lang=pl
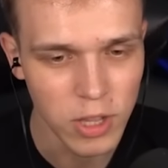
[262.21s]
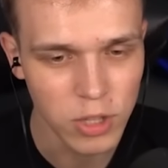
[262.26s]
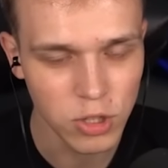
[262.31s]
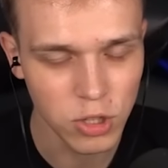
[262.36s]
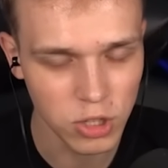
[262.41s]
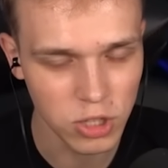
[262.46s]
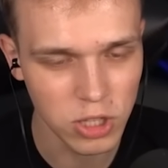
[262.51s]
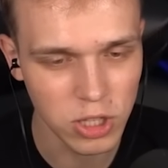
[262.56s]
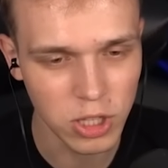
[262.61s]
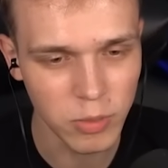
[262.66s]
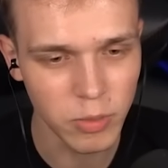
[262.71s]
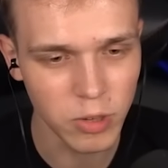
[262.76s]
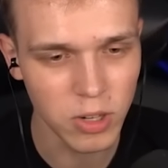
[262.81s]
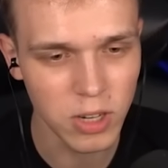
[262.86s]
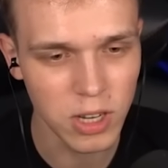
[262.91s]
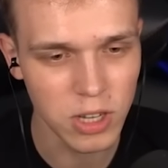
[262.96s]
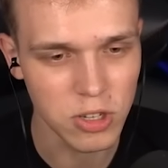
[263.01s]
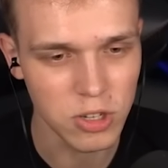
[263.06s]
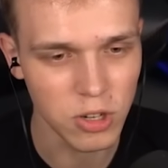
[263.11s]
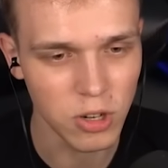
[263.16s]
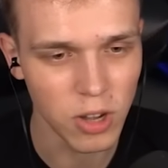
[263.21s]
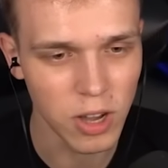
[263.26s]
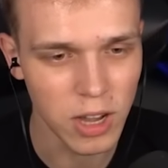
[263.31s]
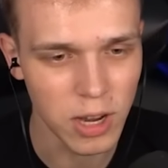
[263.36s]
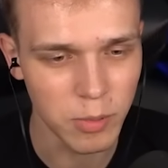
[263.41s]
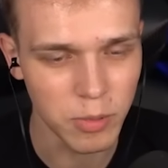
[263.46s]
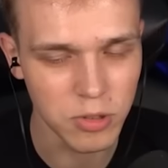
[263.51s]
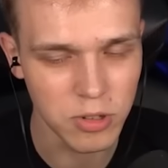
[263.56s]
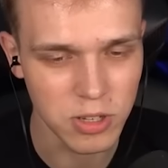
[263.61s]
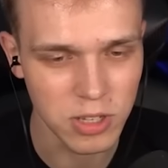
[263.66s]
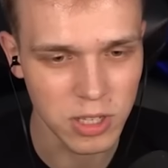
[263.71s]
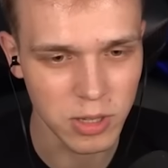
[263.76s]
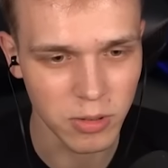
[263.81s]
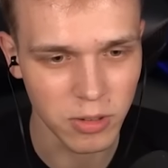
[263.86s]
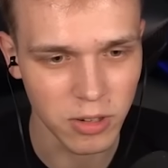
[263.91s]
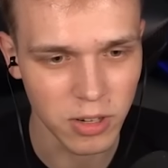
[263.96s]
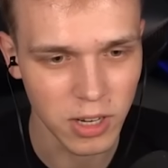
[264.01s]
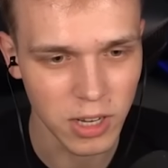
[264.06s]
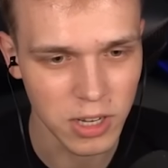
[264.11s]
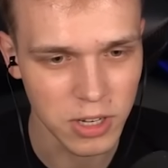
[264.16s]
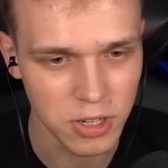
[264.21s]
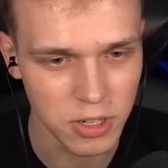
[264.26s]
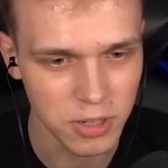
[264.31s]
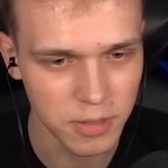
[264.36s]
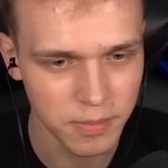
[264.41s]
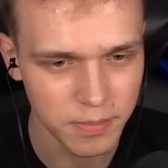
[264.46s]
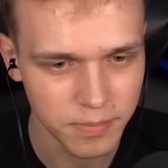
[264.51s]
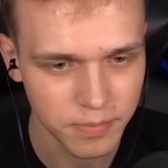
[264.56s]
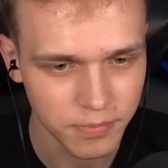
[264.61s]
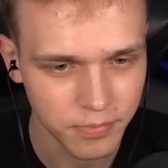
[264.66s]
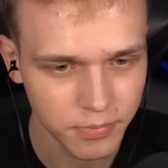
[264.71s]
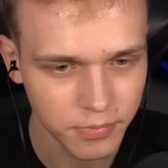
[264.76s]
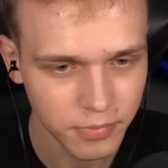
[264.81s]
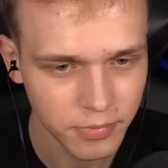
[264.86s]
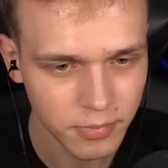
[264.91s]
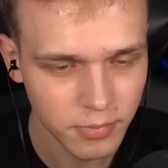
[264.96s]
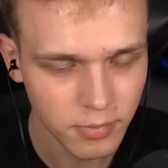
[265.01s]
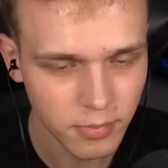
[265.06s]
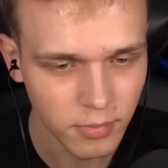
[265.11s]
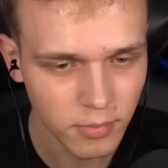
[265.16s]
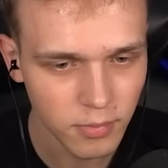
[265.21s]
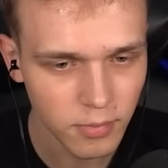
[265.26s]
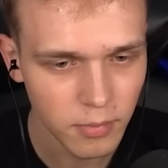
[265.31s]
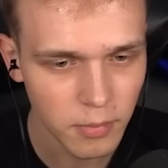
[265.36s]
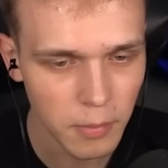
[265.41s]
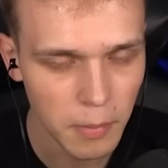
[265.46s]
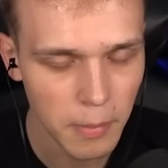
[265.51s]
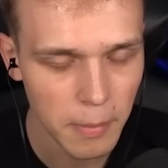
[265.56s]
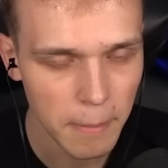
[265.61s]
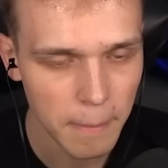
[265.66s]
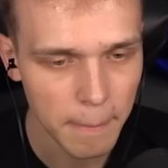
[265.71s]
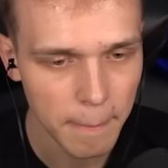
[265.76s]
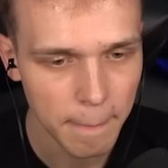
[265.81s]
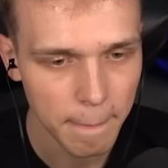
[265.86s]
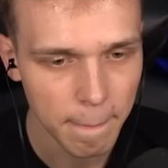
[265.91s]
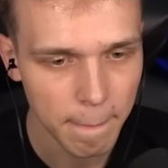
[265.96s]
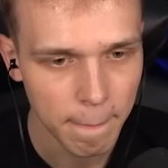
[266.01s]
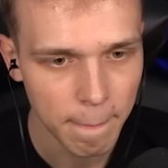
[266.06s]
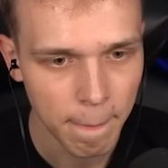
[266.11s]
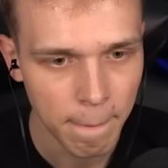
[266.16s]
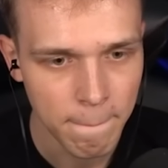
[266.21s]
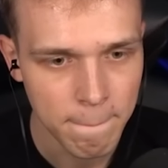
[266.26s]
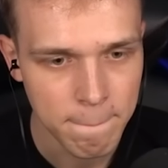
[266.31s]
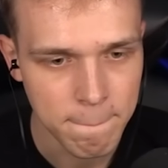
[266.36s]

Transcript: co się z tobą kojarzy, no, no arbus się z tobą kojarzy, arbus, jedzenie, yy...